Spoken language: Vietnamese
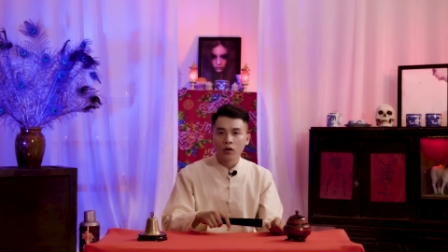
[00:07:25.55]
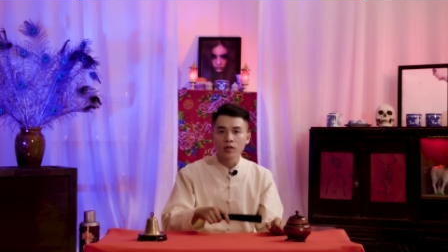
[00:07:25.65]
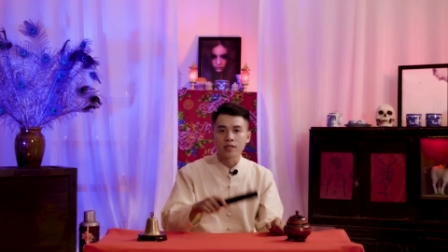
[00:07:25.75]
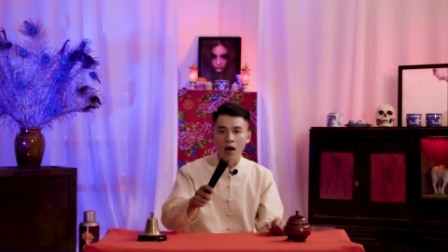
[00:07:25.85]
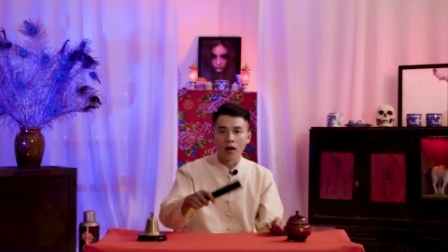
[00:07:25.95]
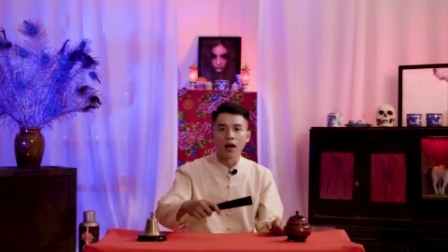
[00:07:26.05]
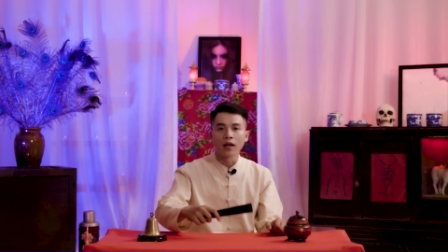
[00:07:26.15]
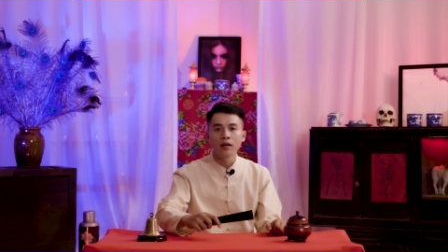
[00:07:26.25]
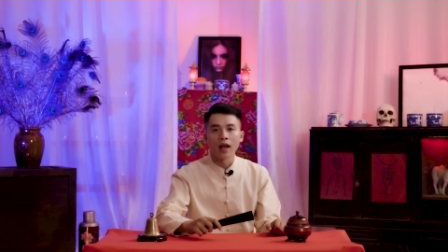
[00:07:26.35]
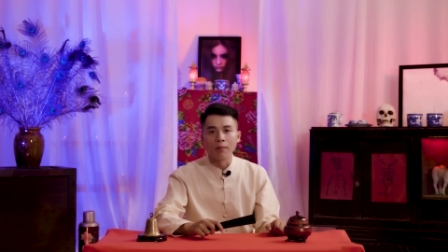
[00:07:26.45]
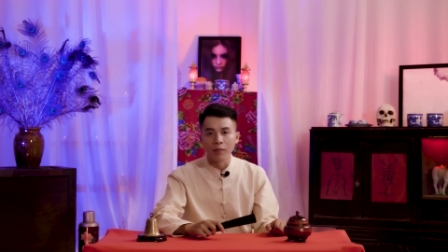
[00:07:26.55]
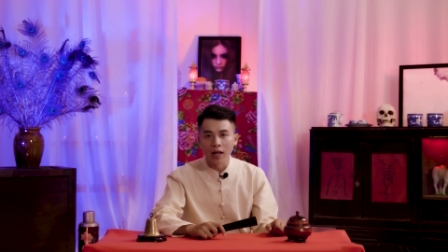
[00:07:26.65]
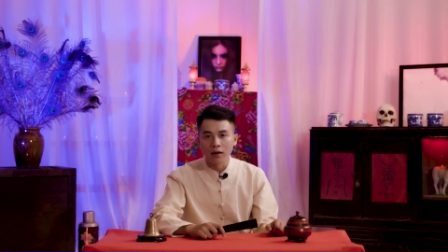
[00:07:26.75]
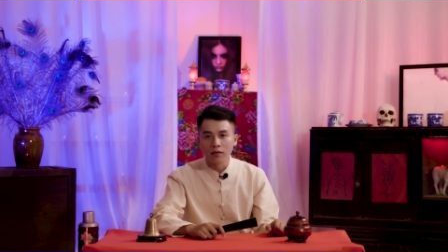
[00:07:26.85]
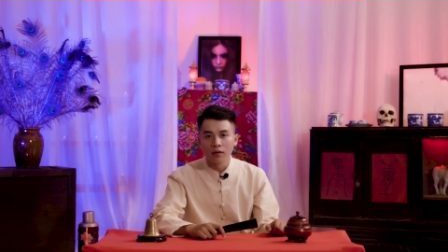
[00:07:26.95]
nó dở cả cái nệm
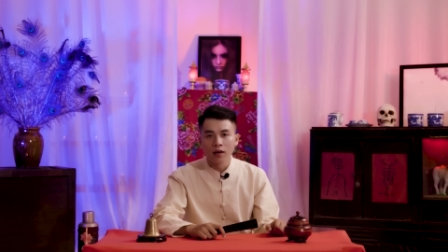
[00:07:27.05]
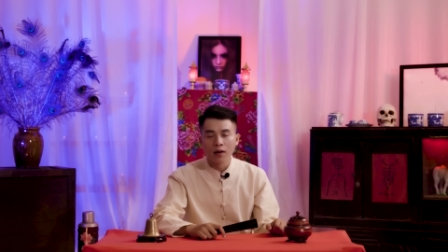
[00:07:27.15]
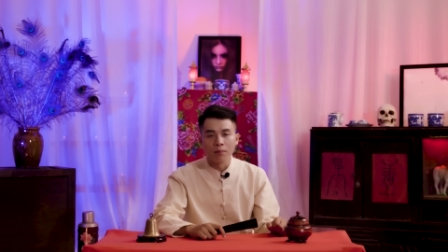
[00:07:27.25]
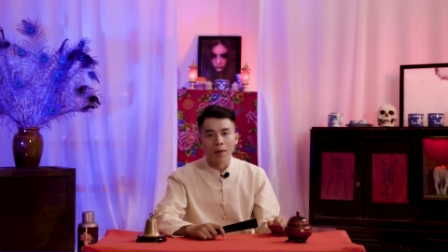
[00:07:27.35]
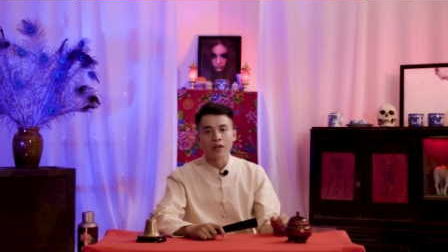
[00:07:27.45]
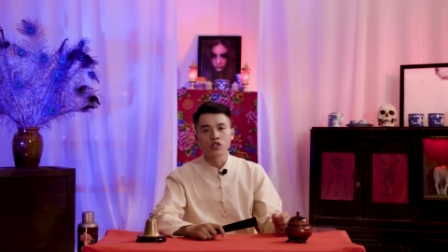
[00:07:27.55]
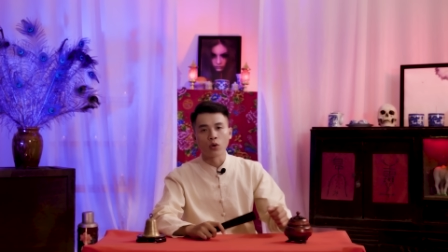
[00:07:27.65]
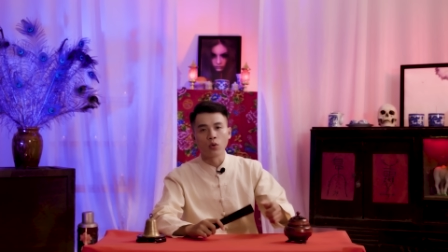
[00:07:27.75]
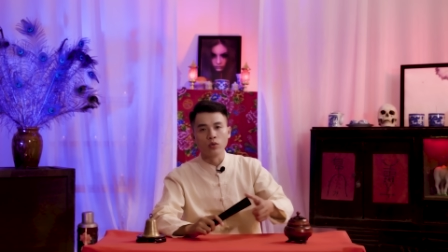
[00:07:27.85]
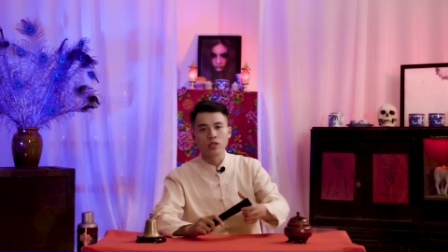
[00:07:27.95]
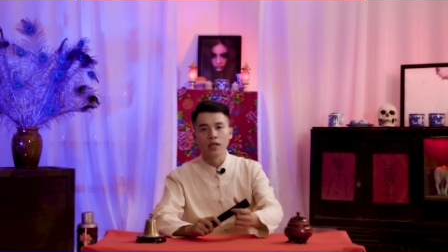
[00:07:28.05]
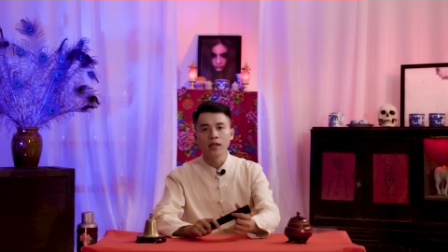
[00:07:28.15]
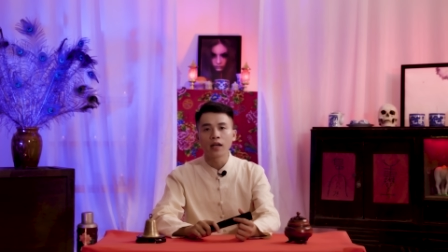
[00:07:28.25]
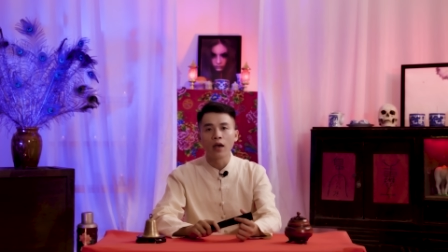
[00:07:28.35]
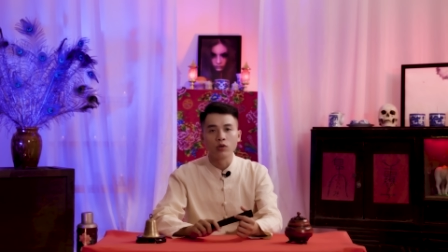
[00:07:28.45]
lên, mặc cho cụ
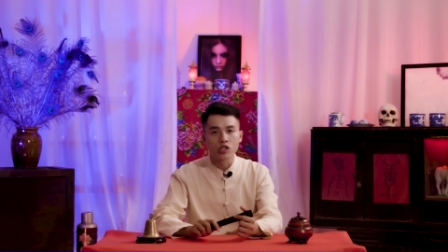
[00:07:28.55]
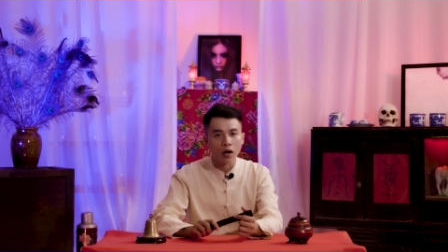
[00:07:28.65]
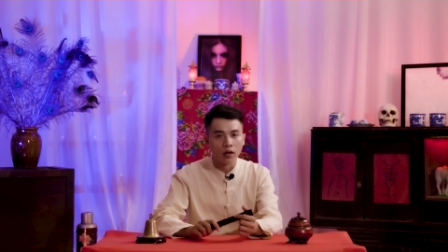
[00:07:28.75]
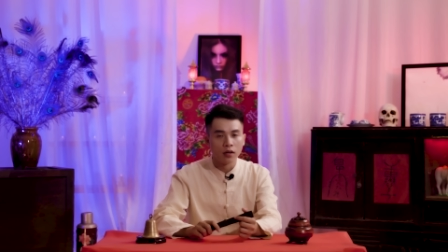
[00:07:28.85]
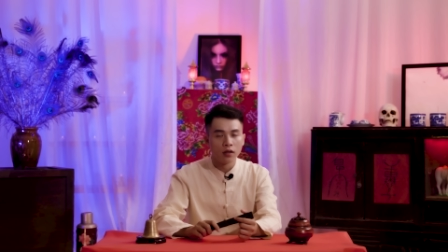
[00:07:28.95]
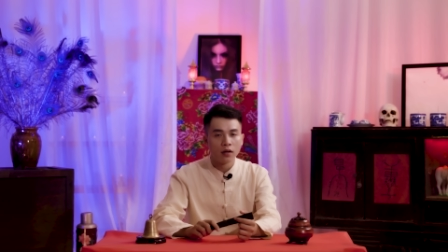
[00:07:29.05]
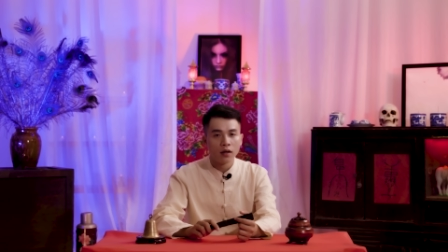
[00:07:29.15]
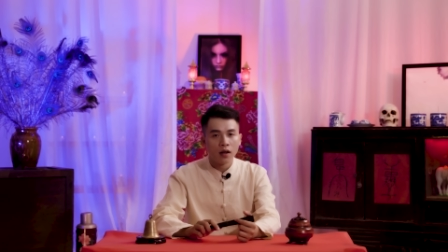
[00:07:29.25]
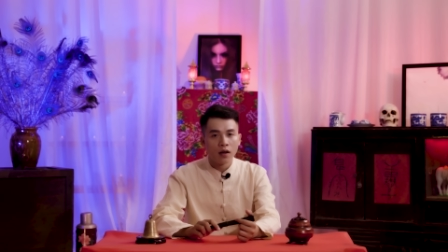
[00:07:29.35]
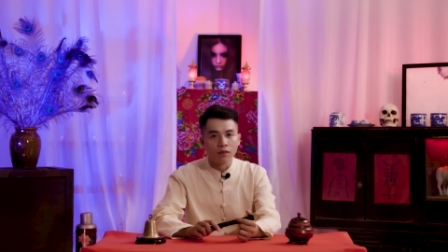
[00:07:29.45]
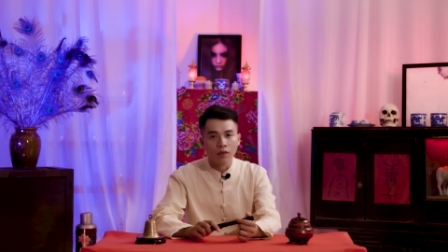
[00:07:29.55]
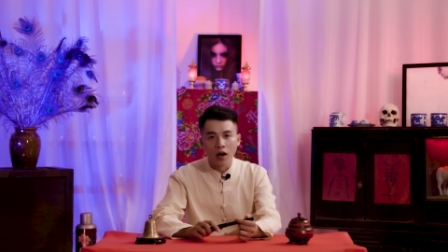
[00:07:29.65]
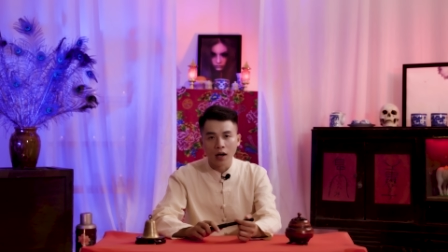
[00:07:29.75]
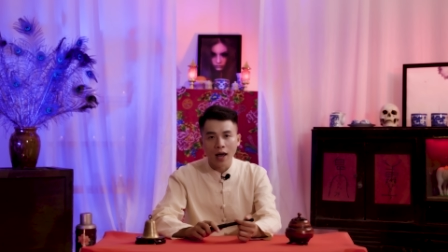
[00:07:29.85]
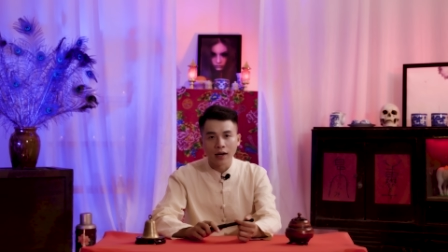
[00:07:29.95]
Chín kêu trời,
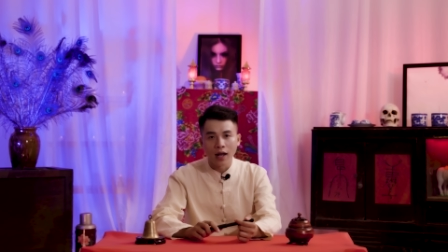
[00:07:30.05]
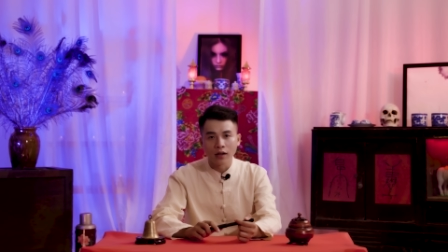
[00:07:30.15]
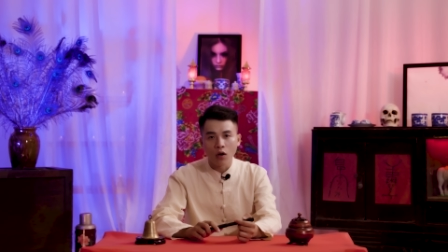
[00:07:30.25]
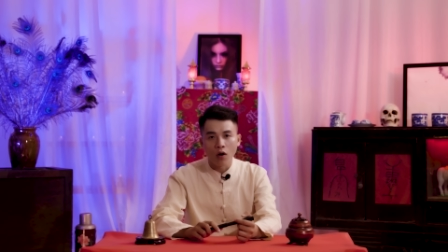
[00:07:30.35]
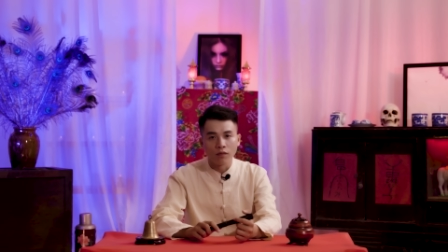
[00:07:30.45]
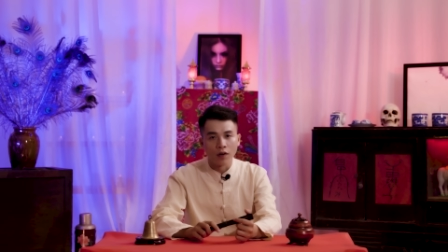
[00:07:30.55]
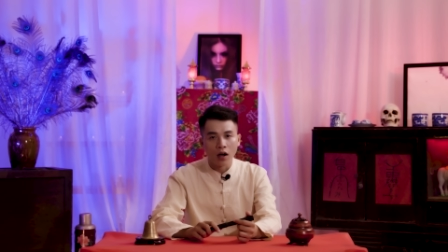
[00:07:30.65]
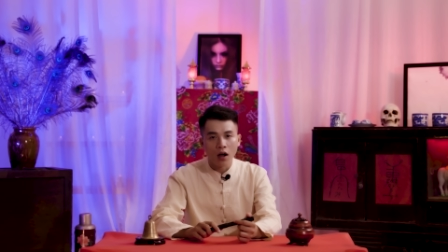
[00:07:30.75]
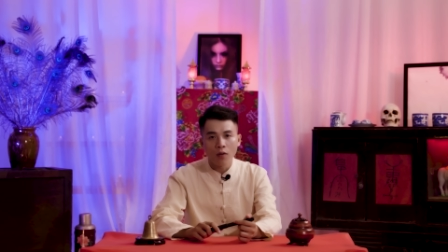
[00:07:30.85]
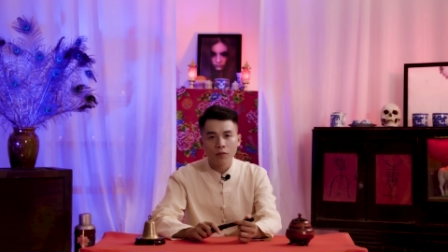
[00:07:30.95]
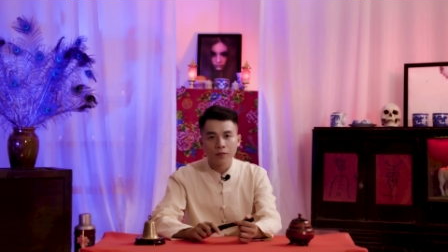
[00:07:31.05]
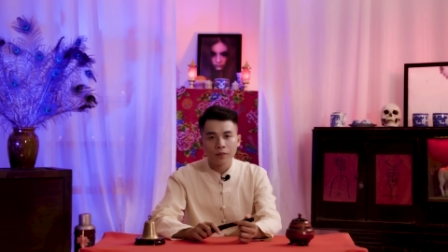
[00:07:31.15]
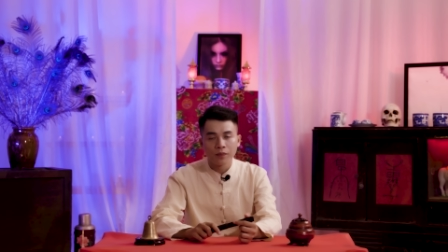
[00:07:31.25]
vừa can ngăn con vừa khóc.